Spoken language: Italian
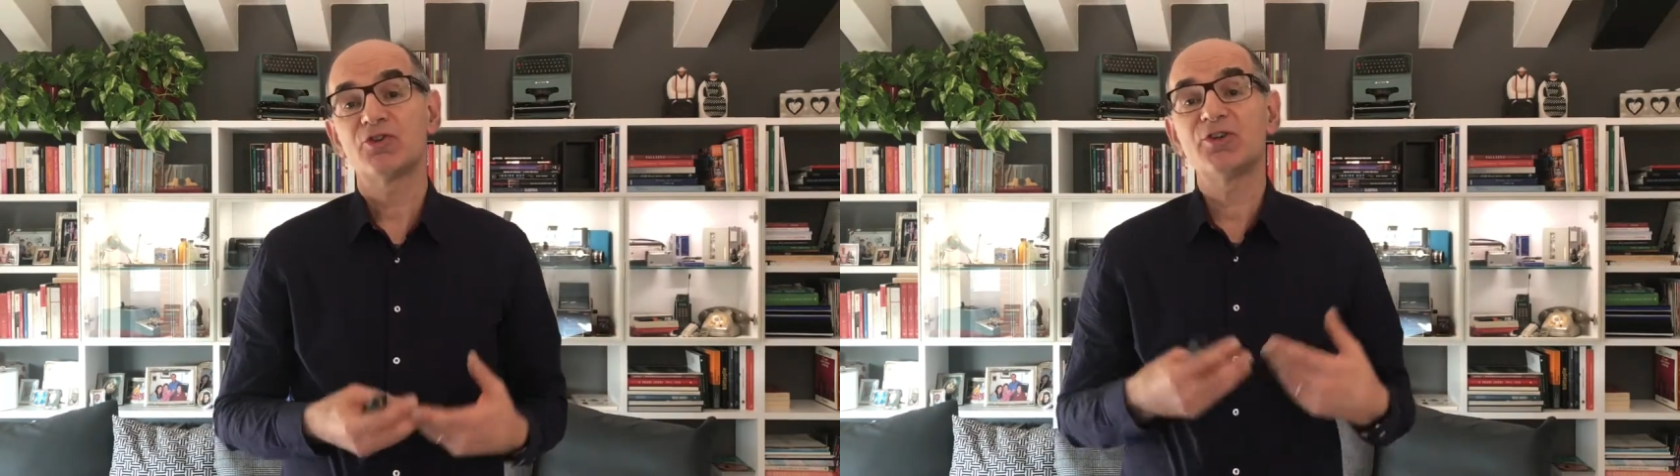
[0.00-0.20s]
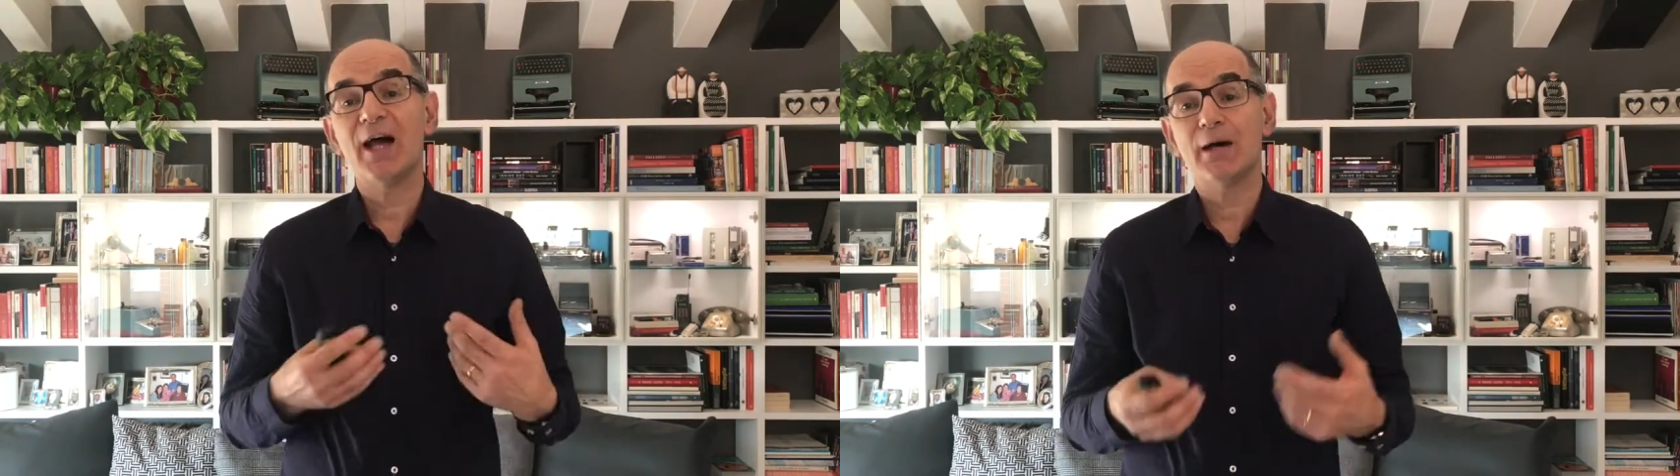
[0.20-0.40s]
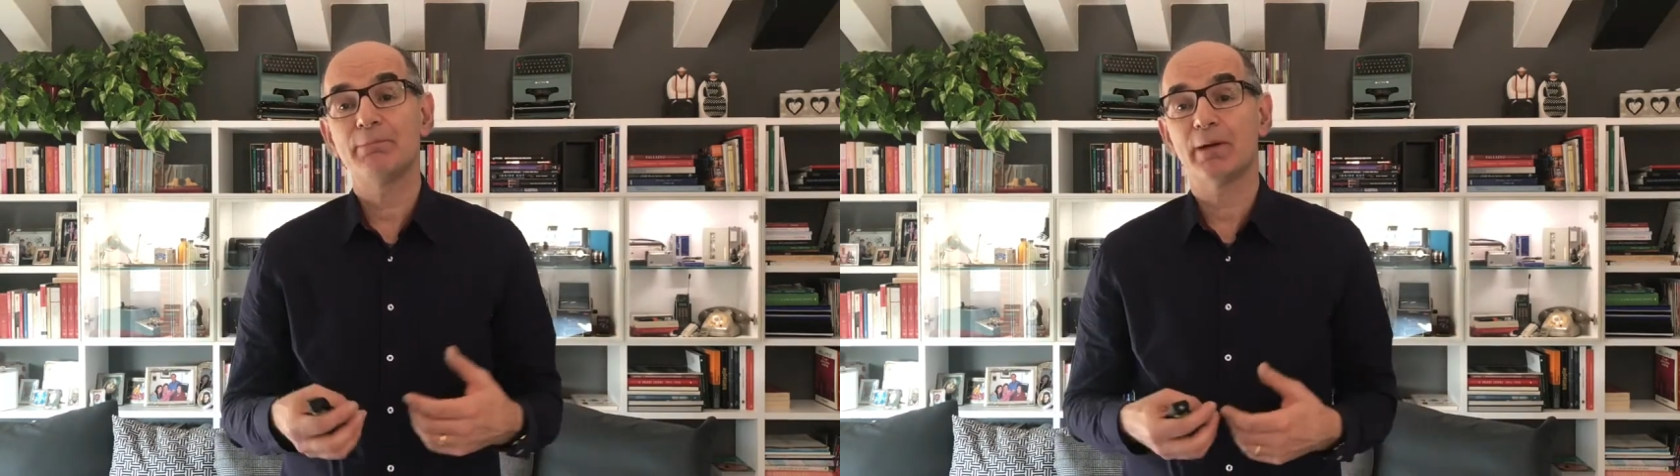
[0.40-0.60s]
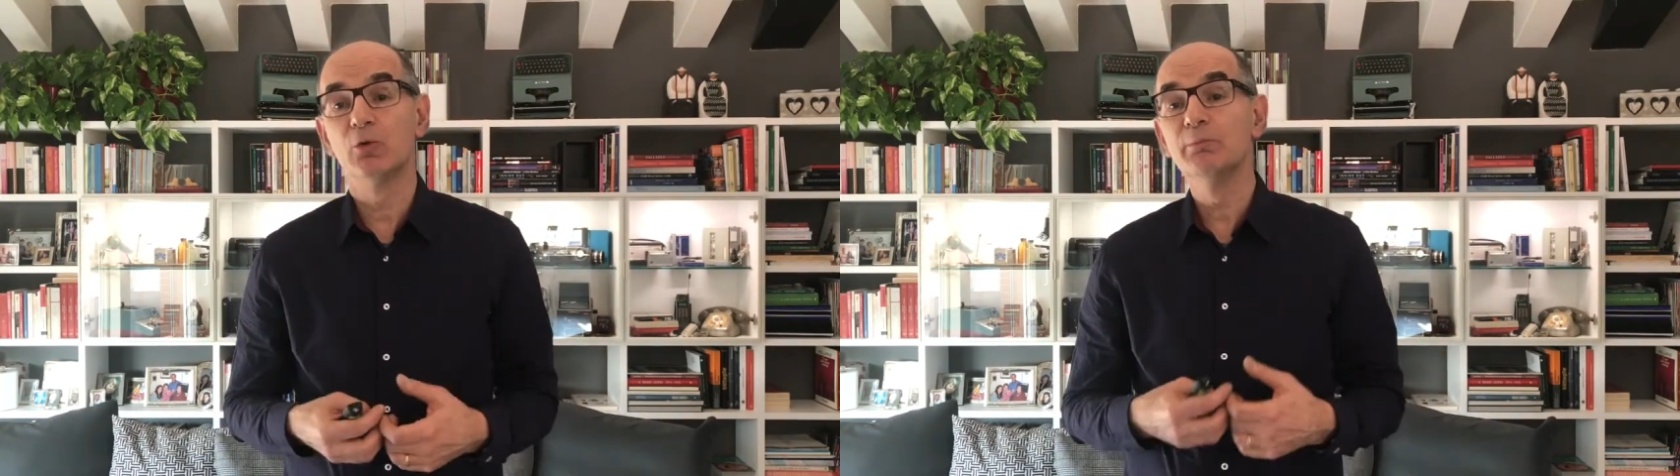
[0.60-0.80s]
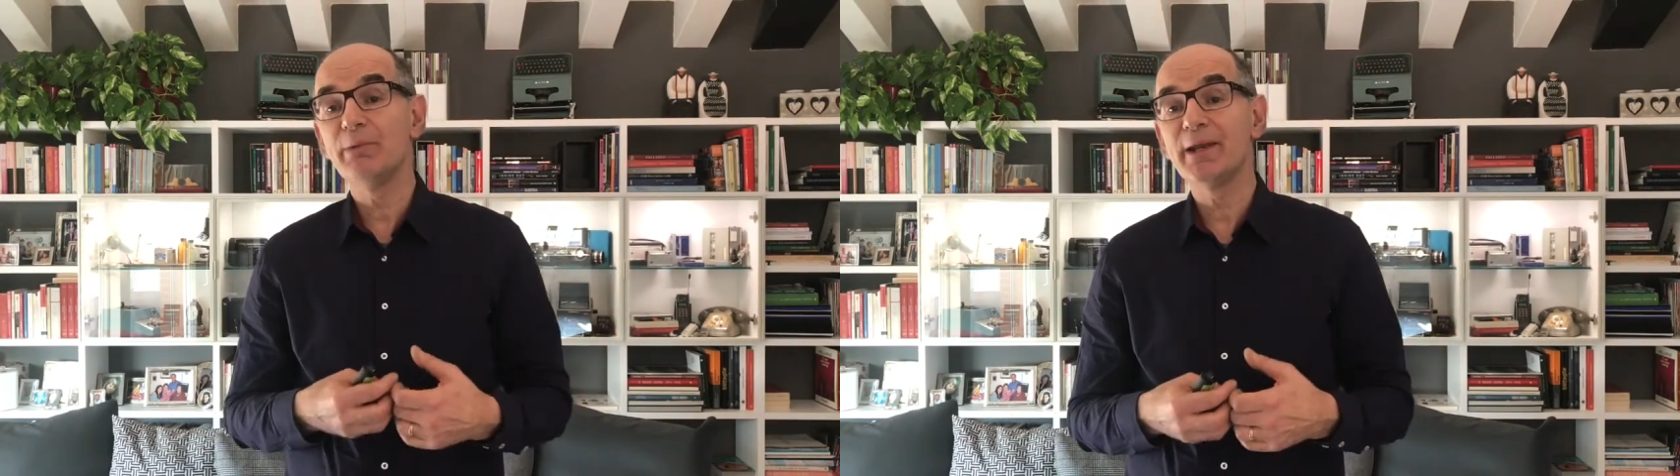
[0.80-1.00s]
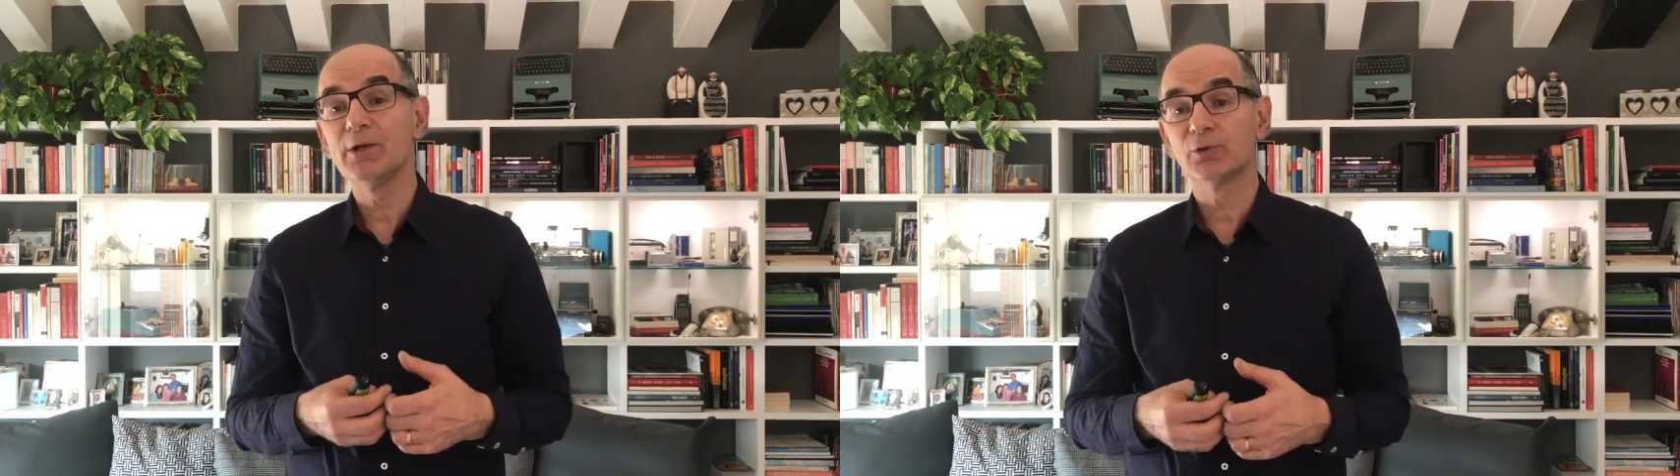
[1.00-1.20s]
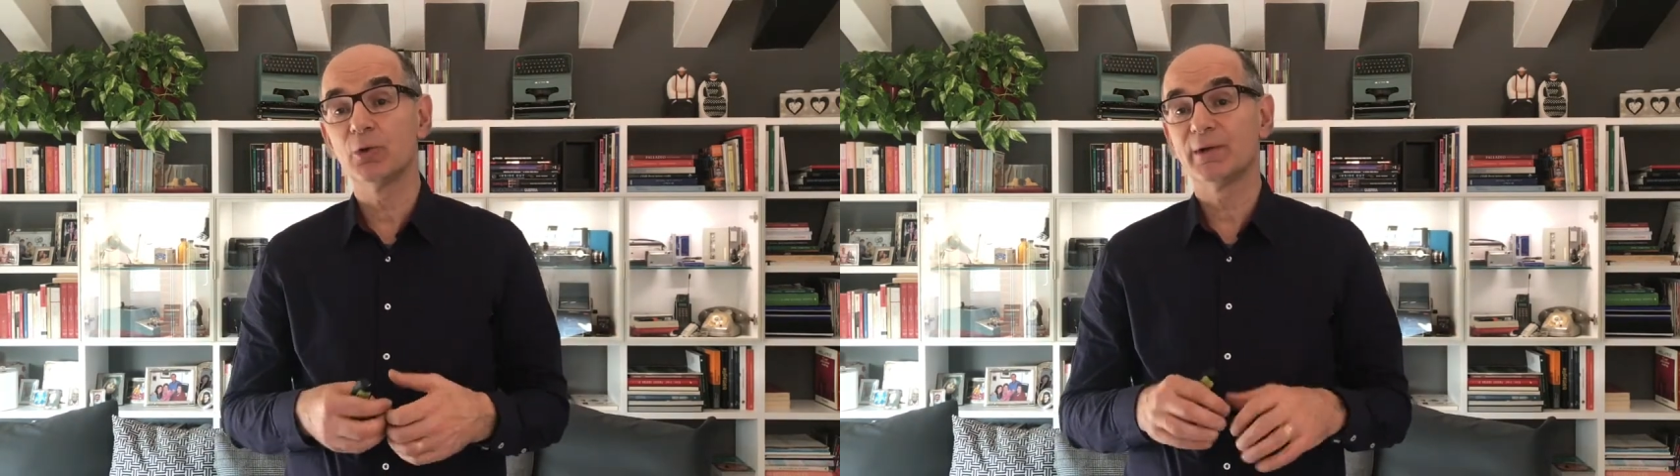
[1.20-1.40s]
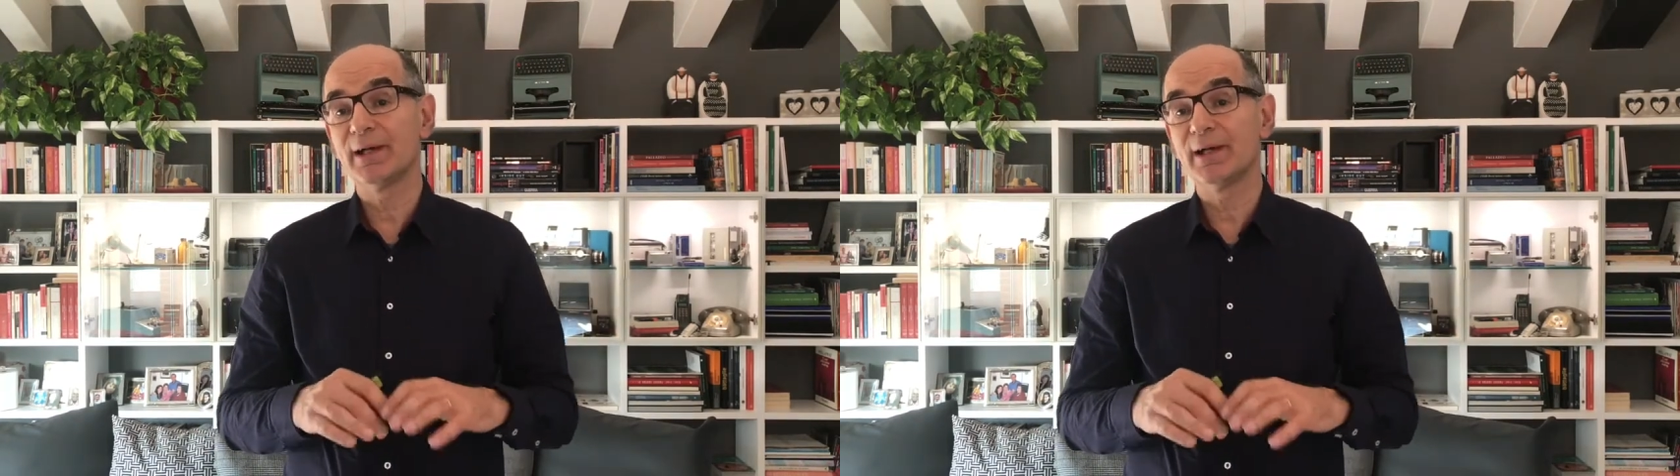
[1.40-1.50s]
si apre un periodo